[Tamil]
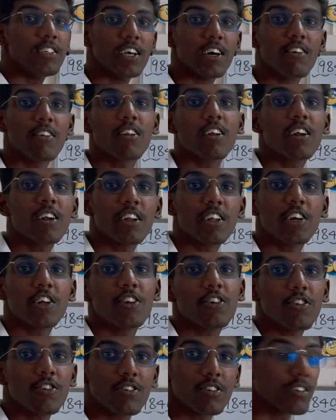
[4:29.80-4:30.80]
ஜவஹர்லால்
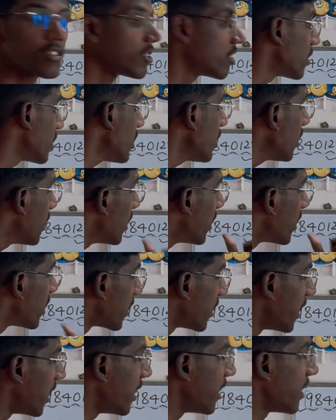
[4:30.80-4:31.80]
நேரு யூனிவர்சிட்டி
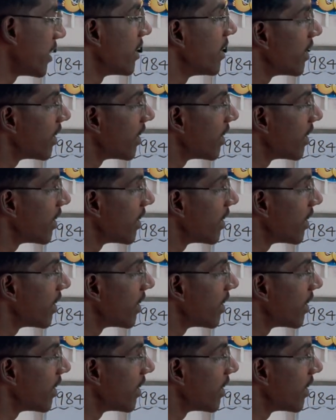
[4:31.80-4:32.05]
டெல்லி